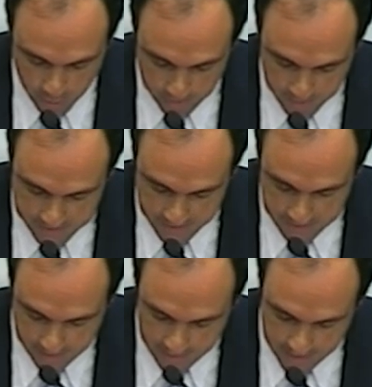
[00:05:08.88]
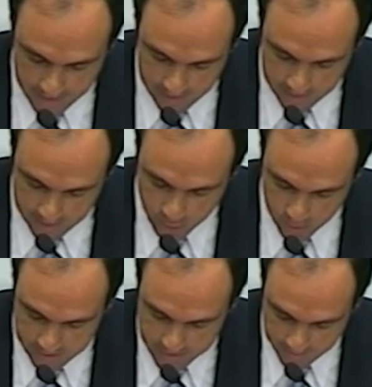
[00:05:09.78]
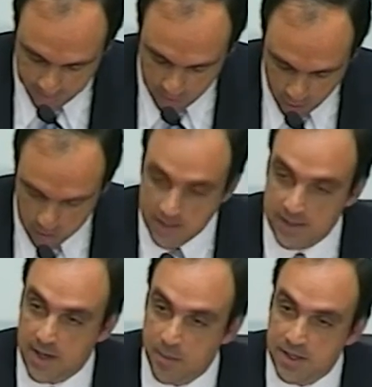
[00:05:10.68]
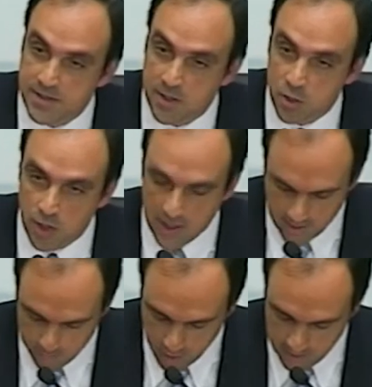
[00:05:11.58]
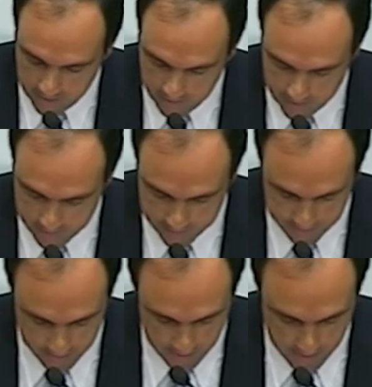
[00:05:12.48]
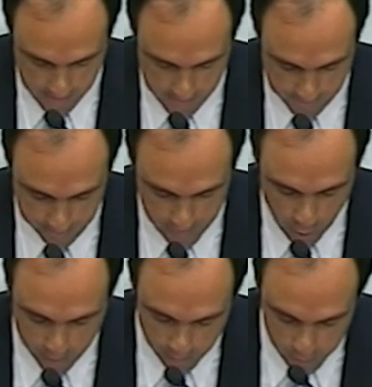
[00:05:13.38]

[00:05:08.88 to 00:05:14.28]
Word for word: integrada es un desafío que atraviesa todas las políticas. Nos propusimos